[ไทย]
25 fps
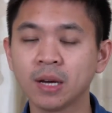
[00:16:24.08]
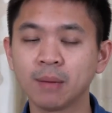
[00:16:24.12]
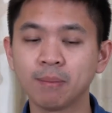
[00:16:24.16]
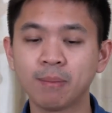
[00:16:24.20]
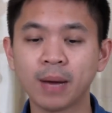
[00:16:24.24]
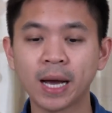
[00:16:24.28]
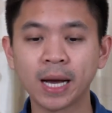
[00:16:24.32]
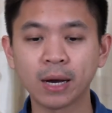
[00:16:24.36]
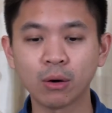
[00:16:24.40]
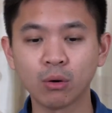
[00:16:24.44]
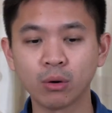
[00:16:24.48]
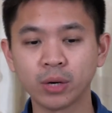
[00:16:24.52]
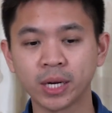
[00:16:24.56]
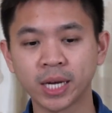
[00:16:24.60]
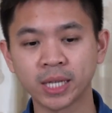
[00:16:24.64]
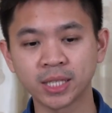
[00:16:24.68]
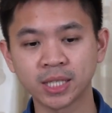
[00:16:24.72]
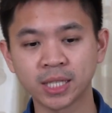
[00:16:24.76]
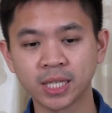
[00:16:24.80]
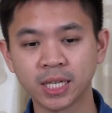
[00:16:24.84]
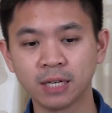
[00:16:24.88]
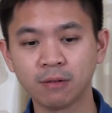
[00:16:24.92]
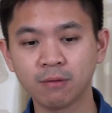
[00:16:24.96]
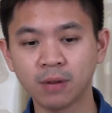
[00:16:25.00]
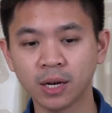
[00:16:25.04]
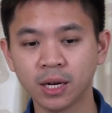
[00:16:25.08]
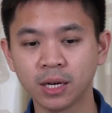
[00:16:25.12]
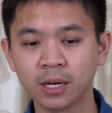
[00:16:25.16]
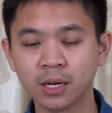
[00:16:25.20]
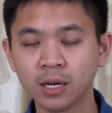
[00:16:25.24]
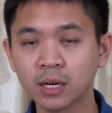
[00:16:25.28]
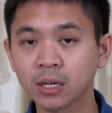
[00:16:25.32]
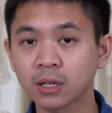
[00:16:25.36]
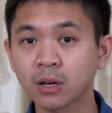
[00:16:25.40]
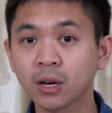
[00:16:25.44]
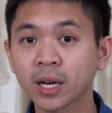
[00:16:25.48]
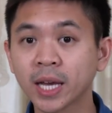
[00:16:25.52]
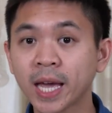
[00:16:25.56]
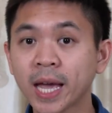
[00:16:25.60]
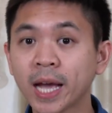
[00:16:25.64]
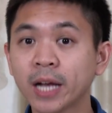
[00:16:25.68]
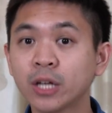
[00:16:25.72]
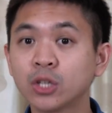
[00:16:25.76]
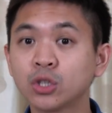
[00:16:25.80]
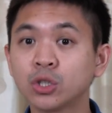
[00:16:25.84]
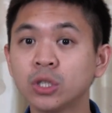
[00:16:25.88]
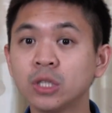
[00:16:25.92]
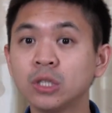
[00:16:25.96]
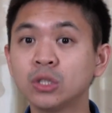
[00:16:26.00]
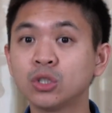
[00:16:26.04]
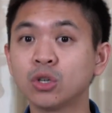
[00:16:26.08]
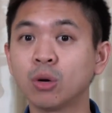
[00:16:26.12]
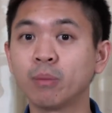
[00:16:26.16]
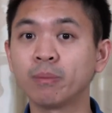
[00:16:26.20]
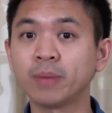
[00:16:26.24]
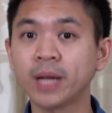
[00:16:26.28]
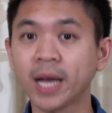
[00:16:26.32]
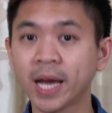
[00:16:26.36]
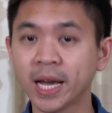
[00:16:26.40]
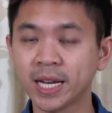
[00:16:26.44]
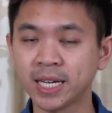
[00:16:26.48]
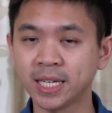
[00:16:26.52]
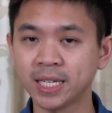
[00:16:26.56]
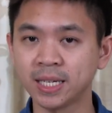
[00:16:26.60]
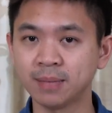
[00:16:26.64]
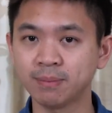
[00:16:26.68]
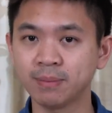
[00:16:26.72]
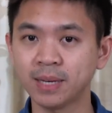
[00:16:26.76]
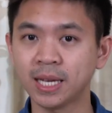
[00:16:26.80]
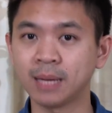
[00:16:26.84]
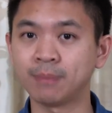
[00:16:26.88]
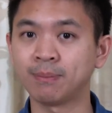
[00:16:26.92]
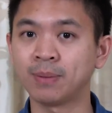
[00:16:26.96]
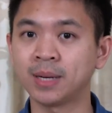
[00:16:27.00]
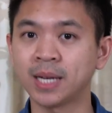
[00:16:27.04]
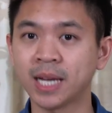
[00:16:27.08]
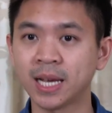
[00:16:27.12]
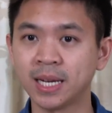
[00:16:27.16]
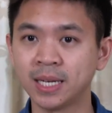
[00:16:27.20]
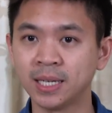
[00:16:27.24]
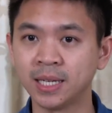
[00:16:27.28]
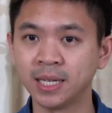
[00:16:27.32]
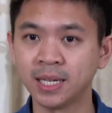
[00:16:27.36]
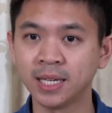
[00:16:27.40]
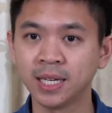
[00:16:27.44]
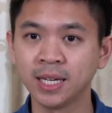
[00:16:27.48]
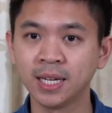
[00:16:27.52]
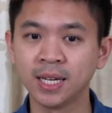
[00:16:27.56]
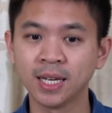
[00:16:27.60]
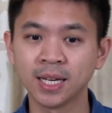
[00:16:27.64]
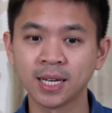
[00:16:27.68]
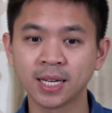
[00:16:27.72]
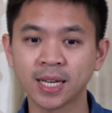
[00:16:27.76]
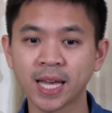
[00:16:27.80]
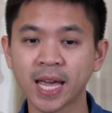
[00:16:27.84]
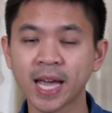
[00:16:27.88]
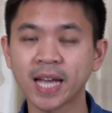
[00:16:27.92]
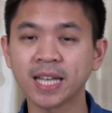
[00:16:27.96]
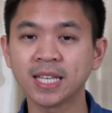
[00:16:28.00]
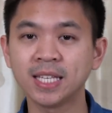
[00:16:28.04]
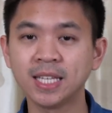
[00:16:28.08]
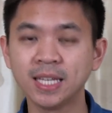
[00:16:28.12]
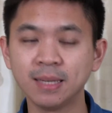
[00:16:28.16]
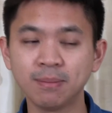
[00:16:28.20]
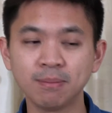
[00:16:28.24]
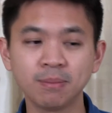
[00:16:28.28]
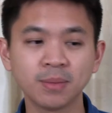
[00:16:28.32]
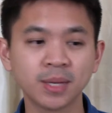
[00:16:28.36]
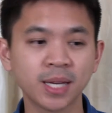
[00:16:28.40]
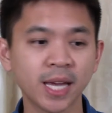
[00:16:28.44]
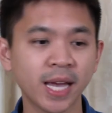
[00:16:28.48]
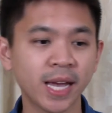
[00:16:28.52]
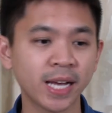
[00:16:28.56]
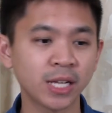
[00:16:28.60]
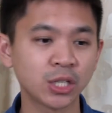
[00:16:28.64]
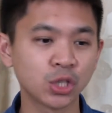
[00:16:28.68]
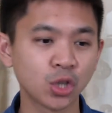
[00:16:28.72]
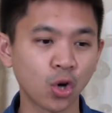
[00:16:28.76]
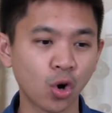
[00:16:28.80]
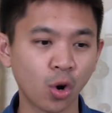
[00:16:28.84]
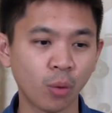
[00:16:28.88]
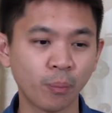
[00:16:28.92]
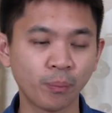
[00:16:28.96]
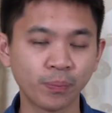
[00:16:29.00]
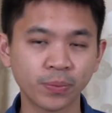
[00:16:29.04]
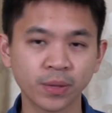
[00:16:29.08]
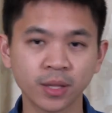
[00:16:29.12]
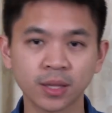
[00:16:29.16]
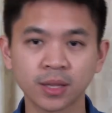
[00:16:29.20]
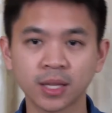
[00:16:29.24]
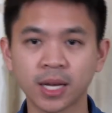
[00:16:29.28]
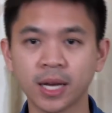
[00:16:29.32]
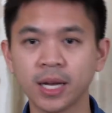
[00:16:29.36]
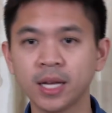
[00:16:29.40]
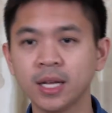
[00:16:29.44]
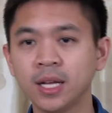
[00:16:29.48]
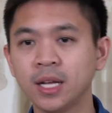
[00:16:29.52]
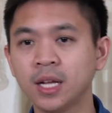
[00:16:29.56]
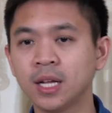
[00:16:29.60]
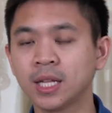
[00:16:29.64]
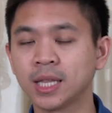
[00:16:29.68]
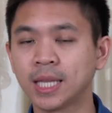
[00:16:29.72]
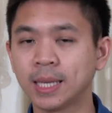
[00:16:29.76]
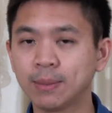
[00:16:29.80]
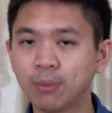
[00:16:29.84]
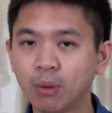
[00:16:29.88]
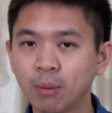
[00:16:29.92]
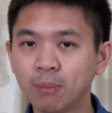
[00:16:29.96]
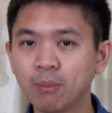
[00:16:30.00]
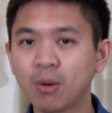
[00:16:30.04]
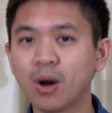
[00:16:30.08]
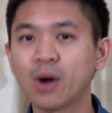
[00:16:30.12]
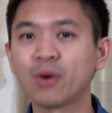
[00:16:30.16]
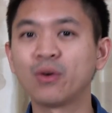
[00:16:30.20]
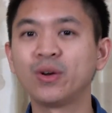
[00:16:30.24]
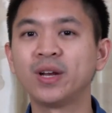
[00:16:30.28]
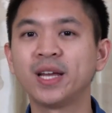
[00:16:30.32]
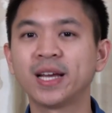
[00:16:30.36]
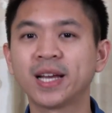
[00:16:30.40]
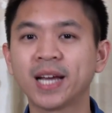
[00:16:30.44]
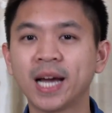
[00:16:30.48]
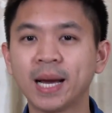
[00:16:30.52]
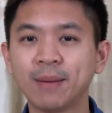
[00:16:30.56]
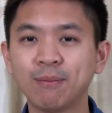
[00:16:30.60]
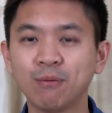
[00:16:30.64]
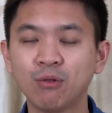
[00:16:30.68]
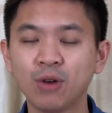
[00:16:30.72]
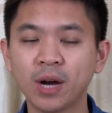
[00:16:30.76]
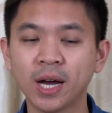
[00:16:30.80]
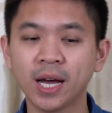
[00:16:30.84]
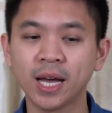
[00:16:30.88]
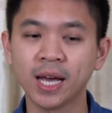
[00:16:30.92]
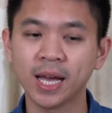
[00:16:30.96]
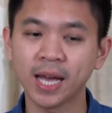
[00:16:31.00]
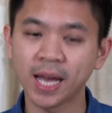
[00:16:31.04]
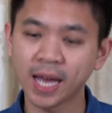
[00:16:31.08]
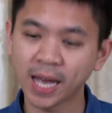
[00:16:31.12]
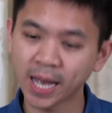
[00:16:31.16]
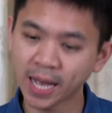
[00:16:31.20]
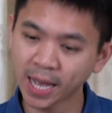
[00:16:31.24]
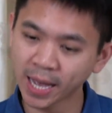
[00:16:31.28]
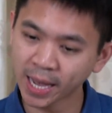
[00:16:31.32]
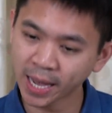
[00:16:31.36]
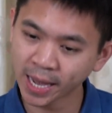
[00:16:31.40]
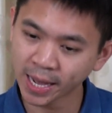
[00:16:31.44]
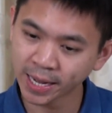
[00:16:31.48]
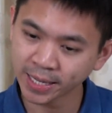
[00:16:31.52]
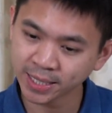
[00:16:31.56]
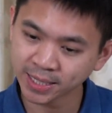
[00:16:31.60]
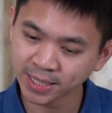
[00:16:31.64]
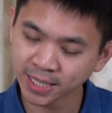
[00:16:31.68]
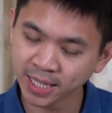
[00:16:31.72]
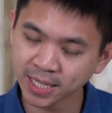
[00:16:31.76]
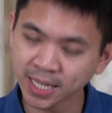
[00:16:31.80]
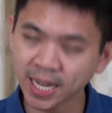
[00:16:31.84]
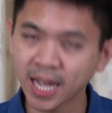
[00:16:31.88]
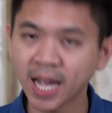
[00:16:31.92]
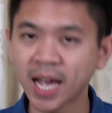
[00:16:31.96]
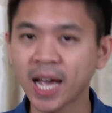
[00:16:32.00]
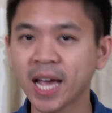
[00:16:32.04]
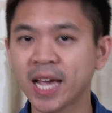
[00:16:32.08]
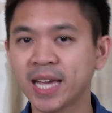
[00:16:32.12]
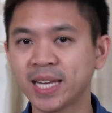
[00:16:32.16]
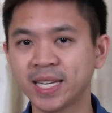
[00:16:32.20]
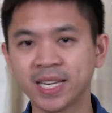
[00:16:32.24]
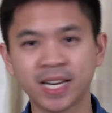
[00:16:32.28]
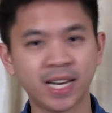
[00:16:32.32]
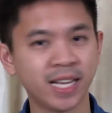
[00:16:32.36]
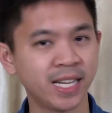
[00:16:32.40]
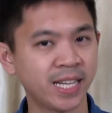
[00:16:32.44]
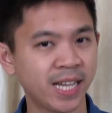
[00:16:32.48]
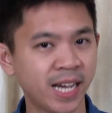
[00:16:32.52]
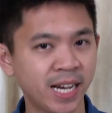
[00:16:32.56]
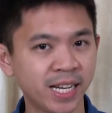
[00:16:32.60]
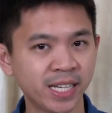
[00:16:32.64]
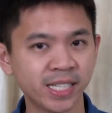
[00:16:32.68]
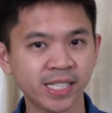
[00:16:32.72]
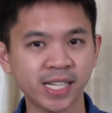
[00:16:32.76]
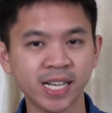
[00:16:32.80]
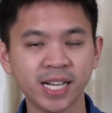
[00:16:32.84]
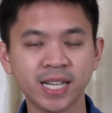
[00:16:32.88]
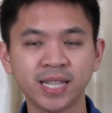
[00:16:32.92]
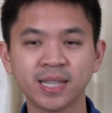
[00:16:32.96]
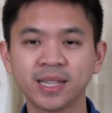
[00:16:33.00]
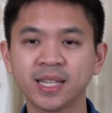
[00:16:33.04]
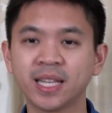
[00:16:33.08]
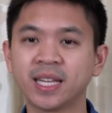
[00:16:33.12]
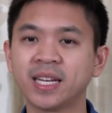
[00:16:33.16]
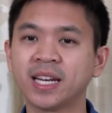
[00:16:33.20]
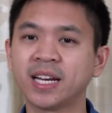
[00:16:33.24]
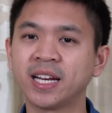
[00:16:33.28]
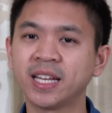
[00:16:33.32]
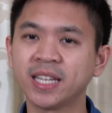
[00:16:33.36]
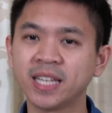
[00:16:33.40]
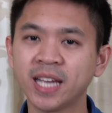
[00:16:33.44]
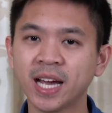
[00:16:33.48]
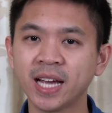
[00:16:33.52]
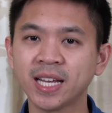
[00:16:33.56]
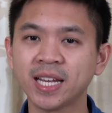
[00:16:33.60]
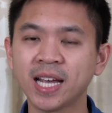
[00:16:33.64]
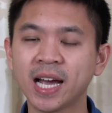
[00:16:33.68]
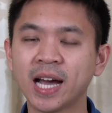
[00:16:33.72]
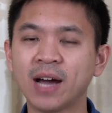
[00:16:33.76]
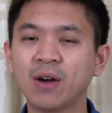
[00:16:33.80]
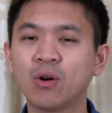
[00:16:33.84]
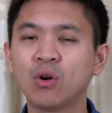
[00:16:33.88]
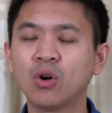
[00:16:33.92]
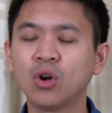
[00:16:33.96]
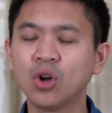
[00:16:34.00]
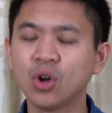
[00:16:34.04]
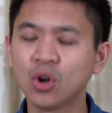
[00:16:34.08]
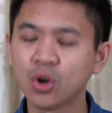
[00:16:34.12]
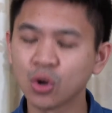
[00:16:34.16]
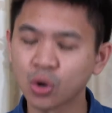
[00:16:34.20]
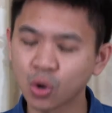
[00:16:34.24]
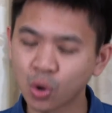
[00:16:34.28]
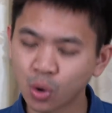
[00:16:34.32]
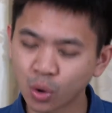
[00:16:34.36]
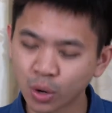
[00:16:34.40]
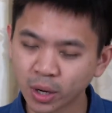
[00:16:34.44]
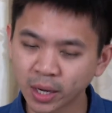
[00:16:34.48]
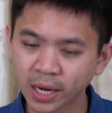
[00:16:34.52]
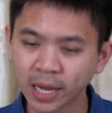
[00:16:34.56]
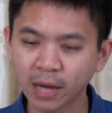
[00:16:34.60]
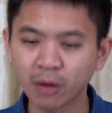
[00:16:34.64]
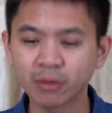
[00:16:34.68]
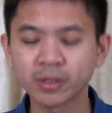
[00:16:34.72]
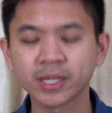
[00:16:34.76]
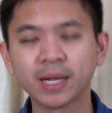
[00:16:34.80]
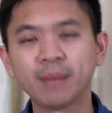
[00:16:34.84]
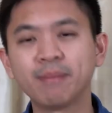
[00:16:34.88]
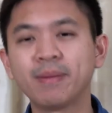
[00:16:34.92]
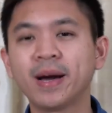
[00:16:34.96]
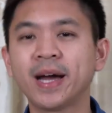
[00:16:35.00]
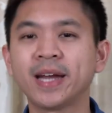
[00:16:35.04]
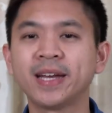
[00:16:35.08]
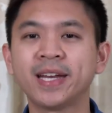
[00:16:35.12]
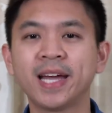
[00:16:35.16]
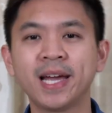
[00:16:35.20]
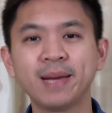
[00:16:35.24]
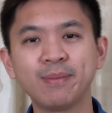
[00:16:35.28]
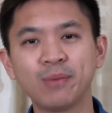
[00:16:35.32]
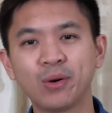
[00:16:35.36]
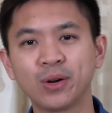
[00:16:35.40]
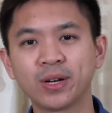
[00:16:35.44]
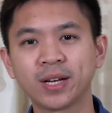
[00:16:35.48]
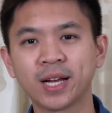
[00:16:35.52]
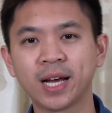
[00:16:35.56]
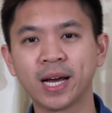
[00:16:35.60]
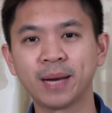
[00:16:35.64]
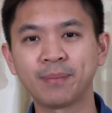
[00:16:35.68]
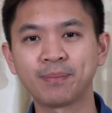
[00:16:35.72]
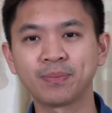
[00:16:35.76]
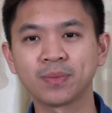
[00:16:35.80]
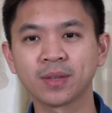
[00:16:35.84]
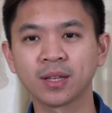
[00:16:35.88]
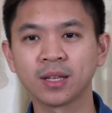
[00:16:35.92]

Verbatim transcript: บางคนอาจจะคิดว่าเออก็แกล้งชื่นชมได้นี่ไม่เห็นเป็นไรเลยแกล้งยิ้มแกล้งชมนะแต่ผมบอกคุณเลยครับว่าอาจจะได้ในระยะสั้นแต่ในระยะยาวคนเราสัมผัสได้หมดครับ